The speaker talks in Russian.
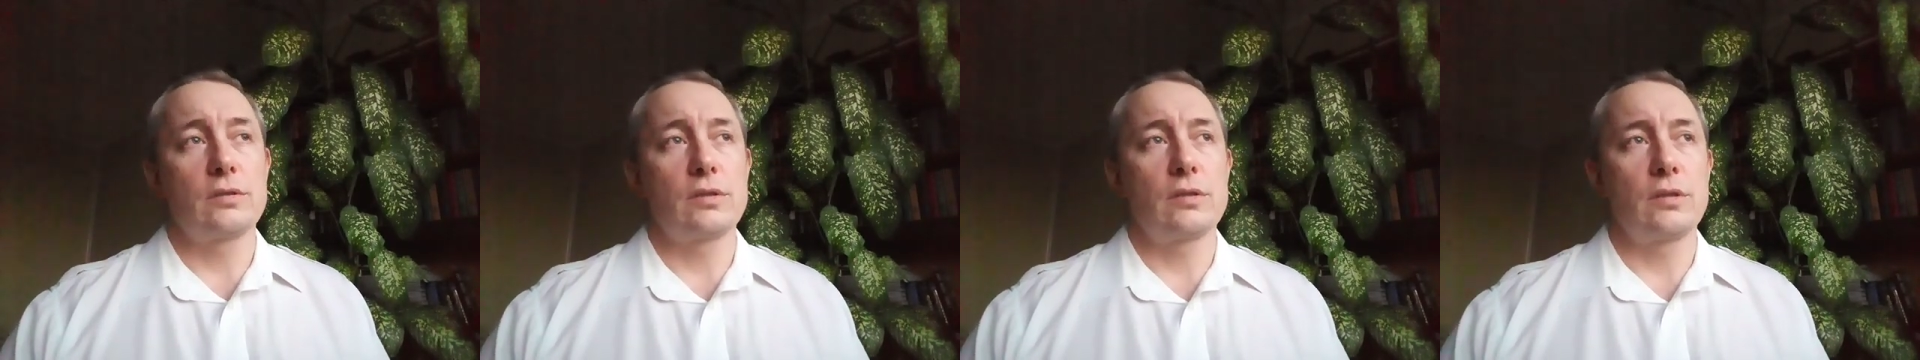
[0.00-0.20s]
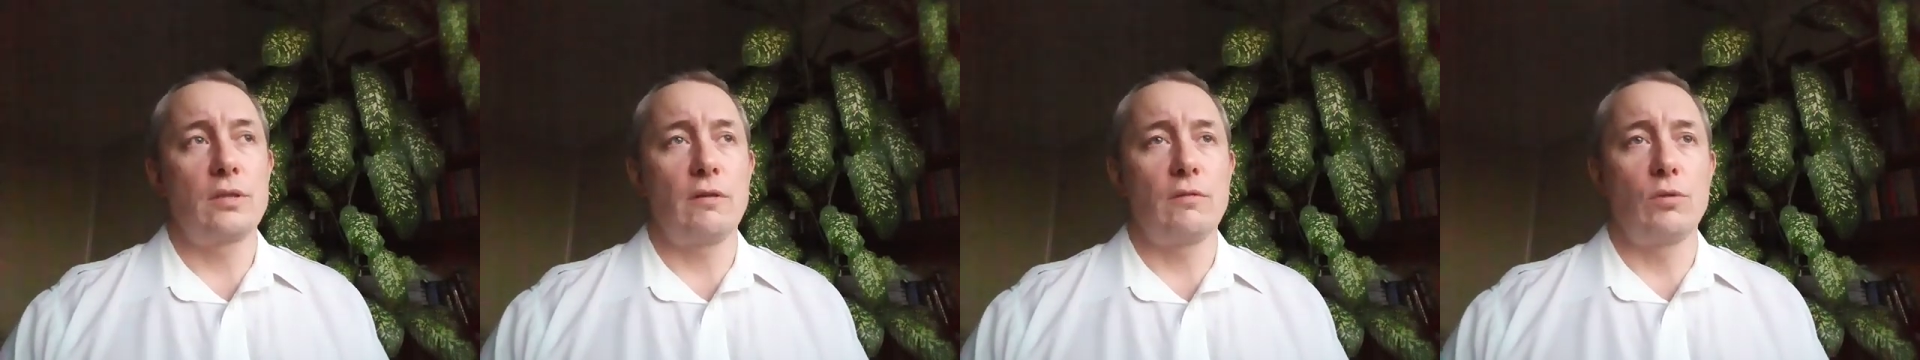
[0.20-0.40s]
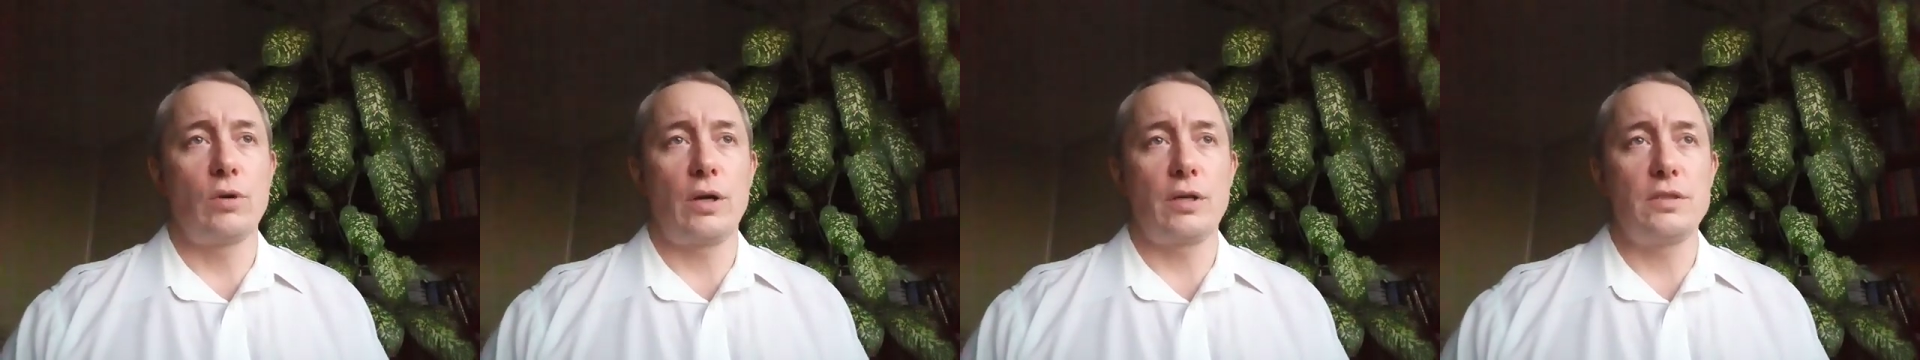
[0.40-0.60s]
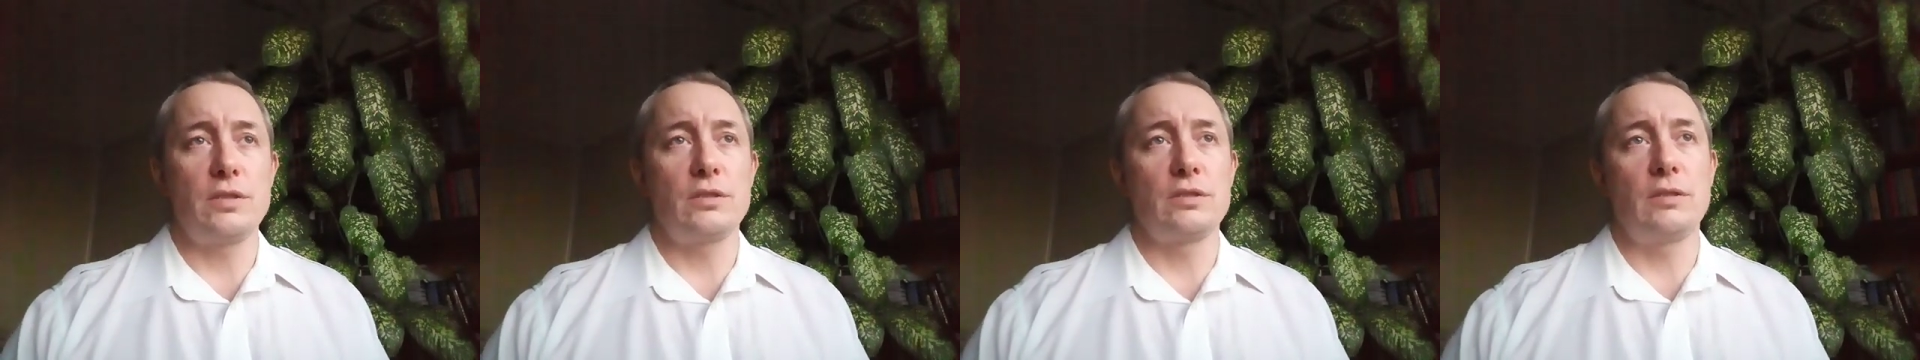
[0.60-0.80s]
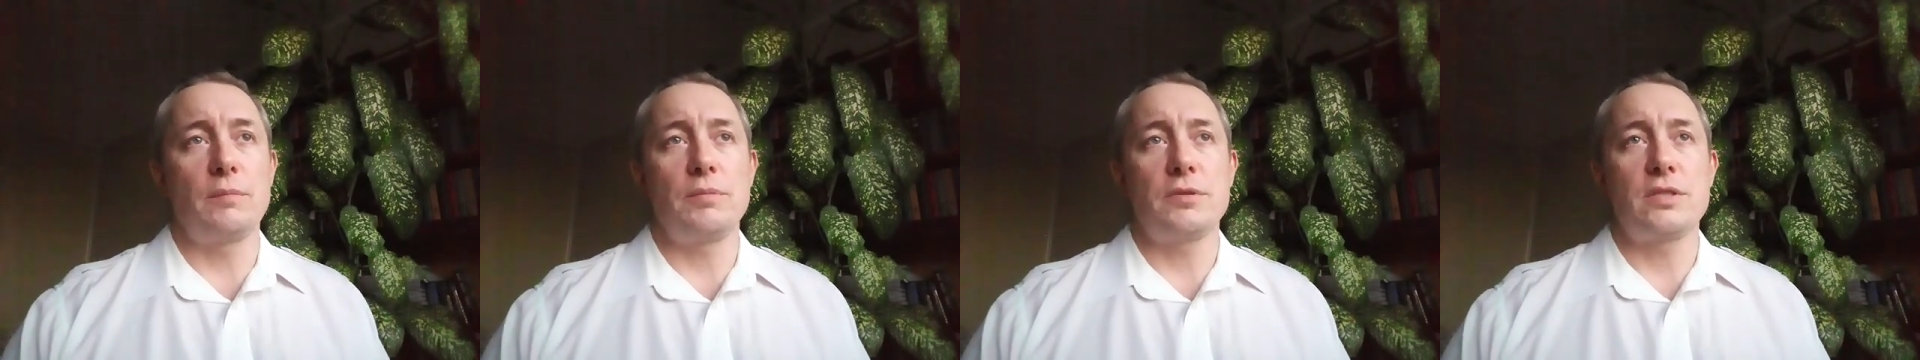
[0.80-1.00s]
давно
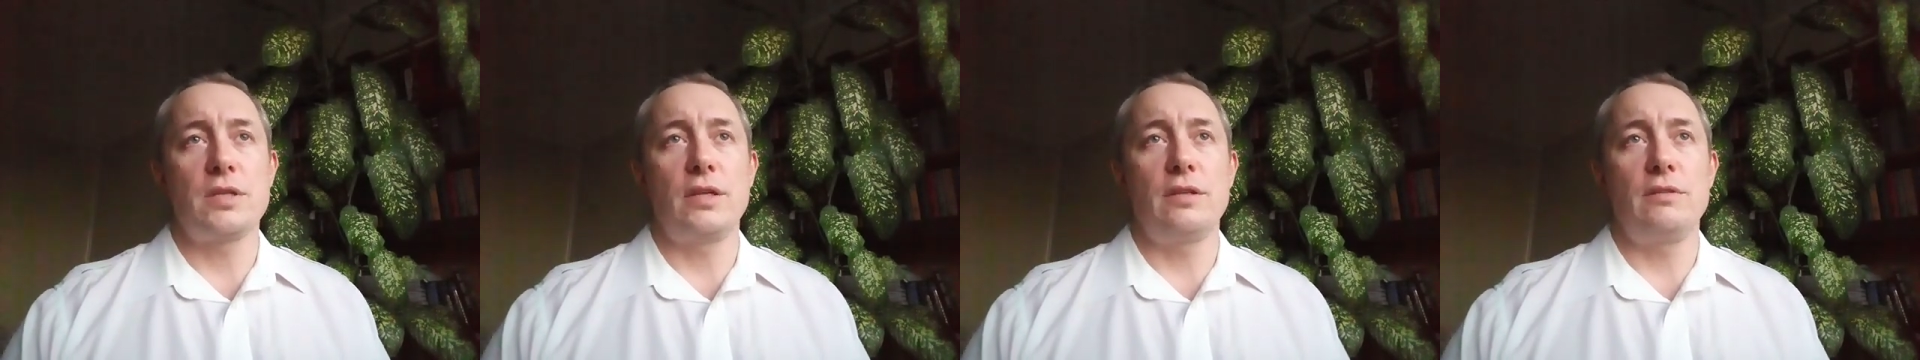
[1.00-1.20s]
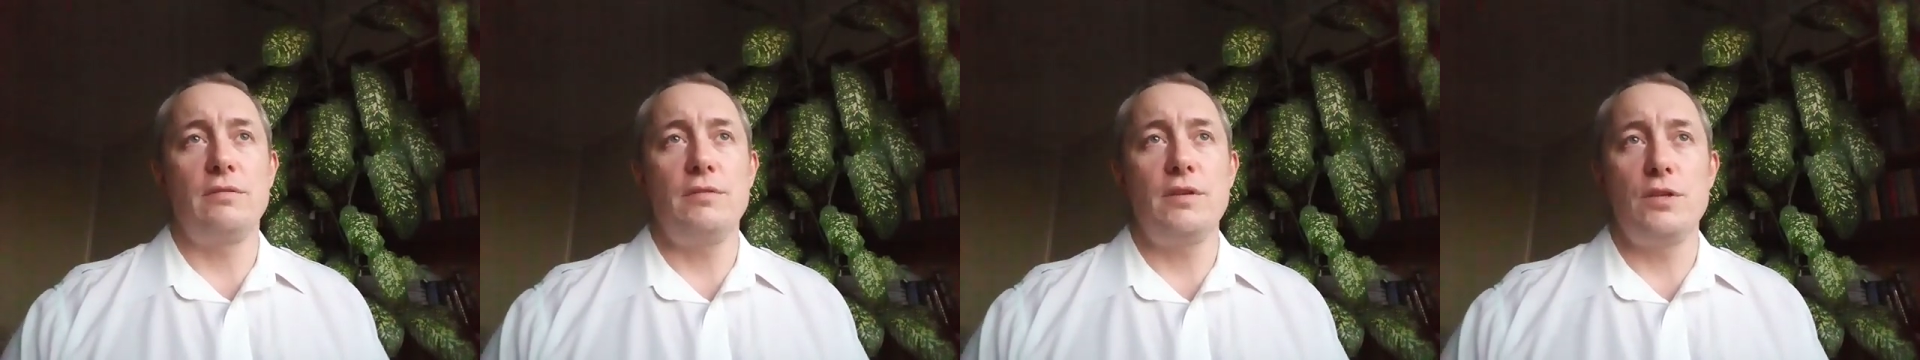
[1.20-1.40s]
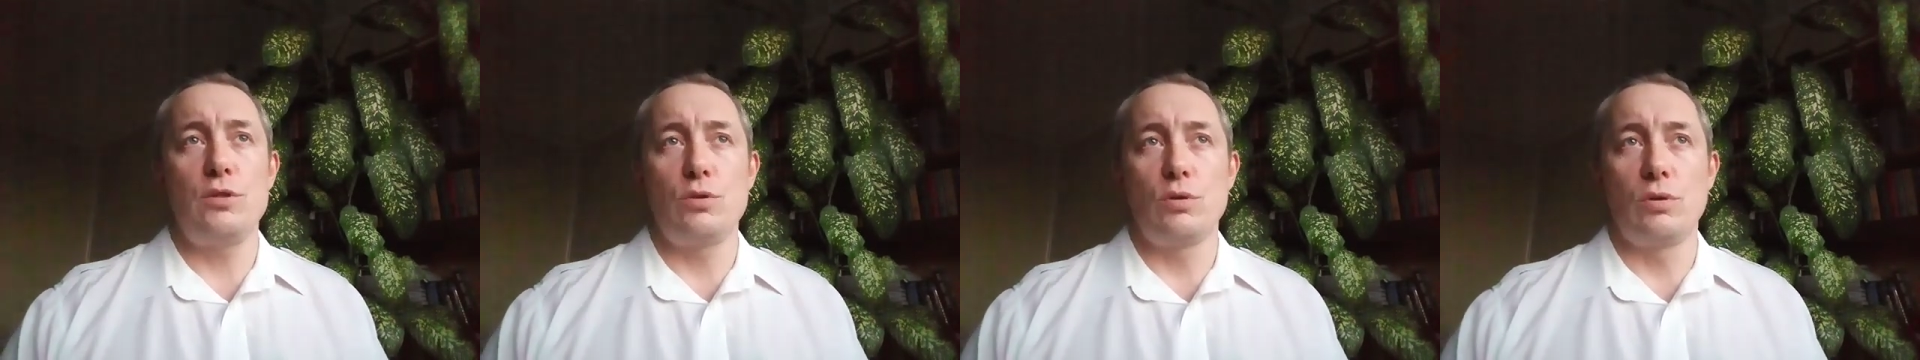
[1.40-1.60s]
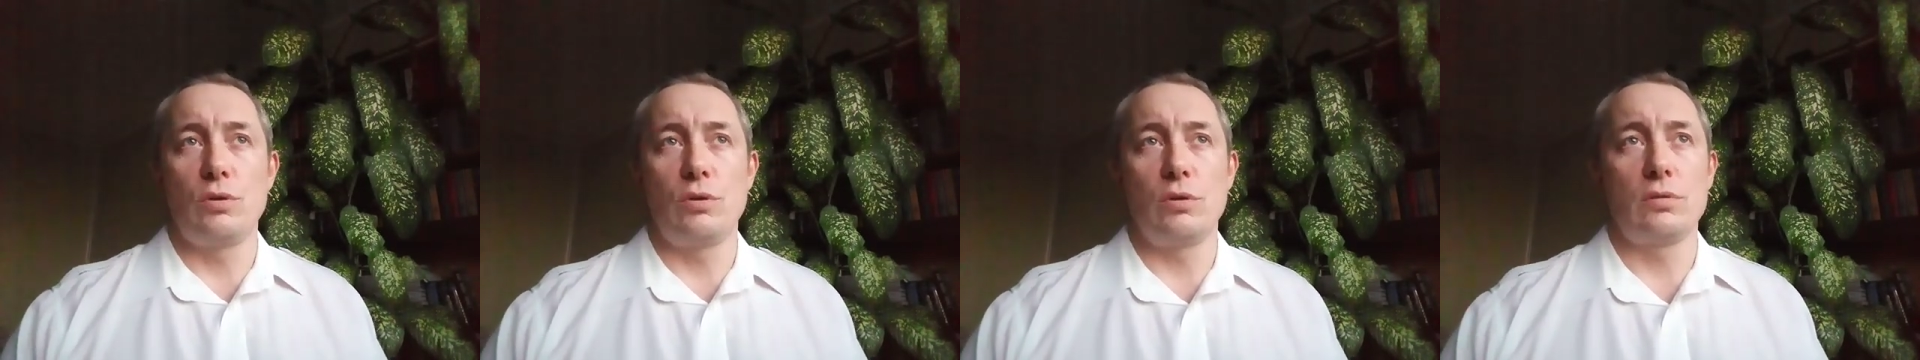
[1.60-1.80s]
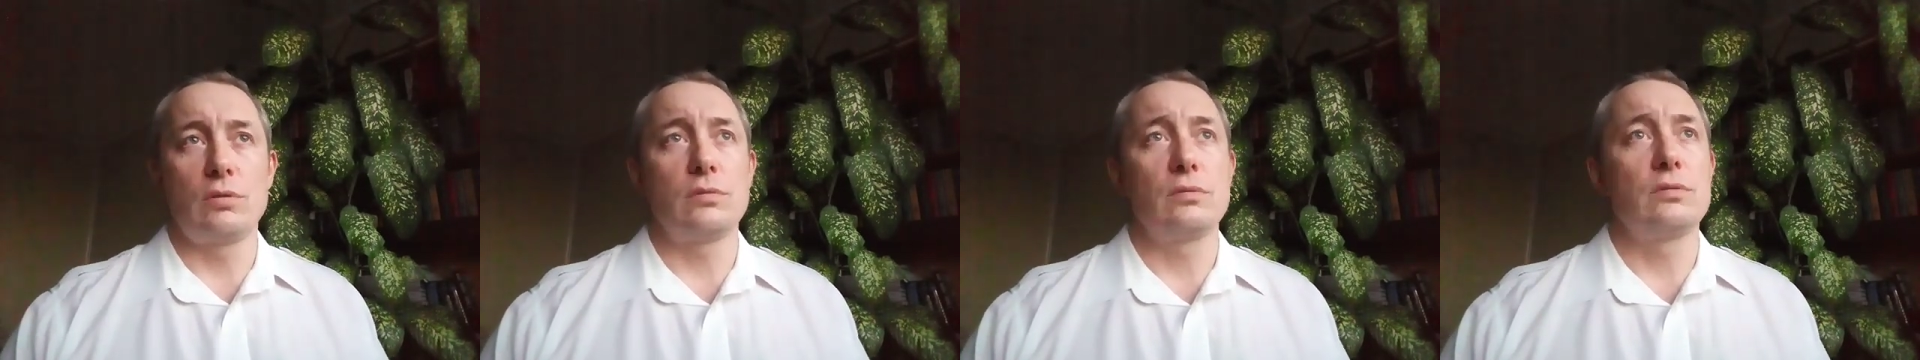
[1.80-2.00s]
хотел записать
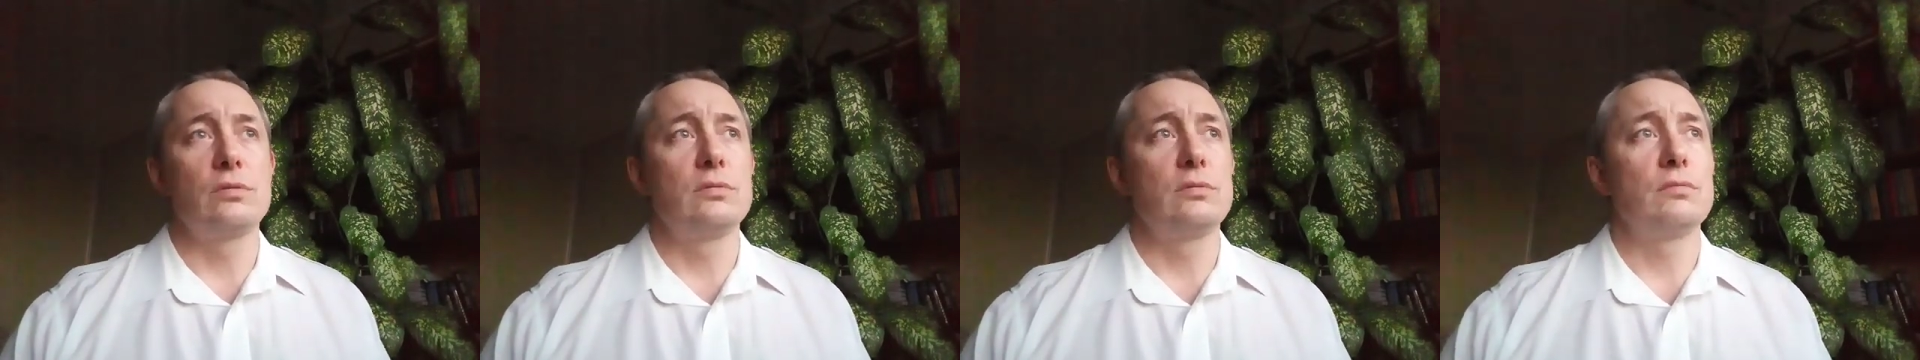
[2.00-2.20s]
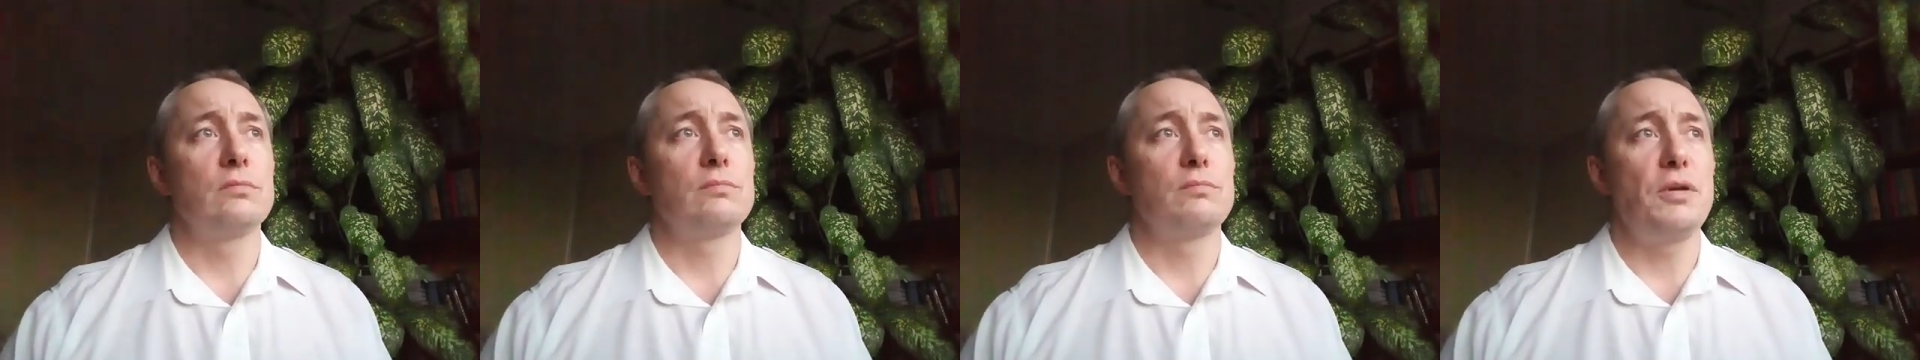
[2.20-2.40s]
видео, э,